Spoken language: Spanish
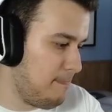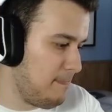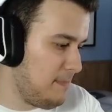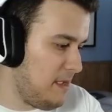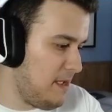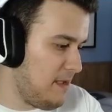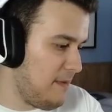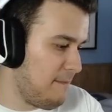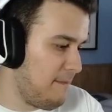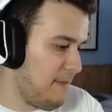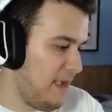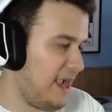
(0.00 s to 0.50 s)

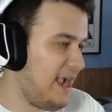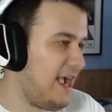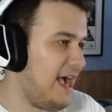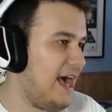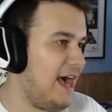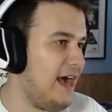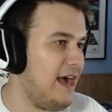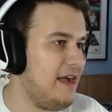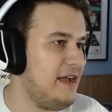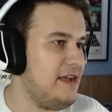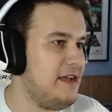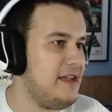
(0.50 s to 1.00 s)
Venga,
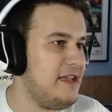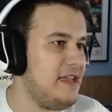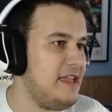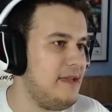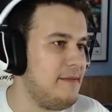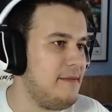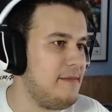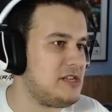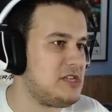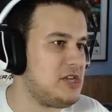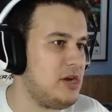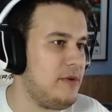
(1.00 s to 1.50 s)
y
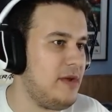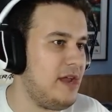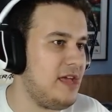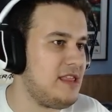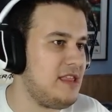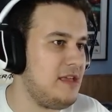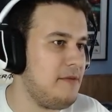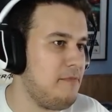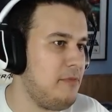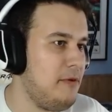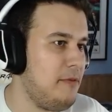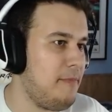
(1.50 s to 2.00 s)
me sobra
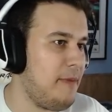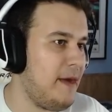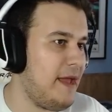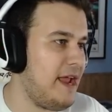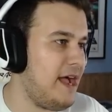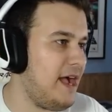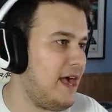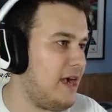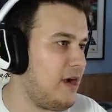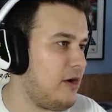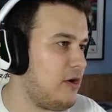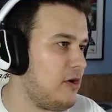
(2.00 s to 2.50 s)
tiempo
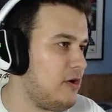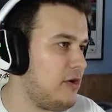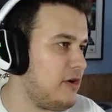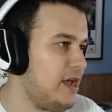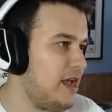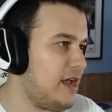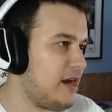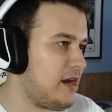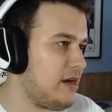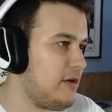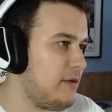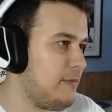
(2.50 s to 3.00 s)
para
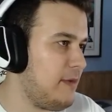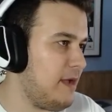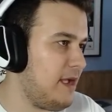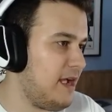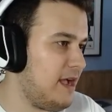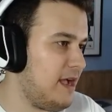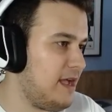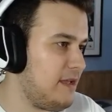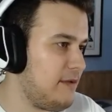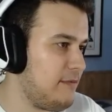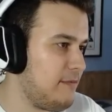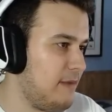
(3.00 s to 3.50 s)
colorearlo. Venga
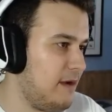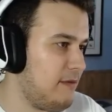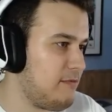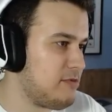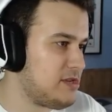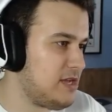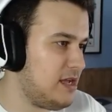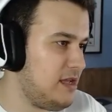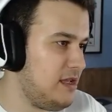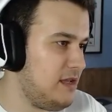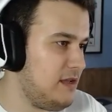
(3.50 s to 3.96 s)
ahí, vamos ahí.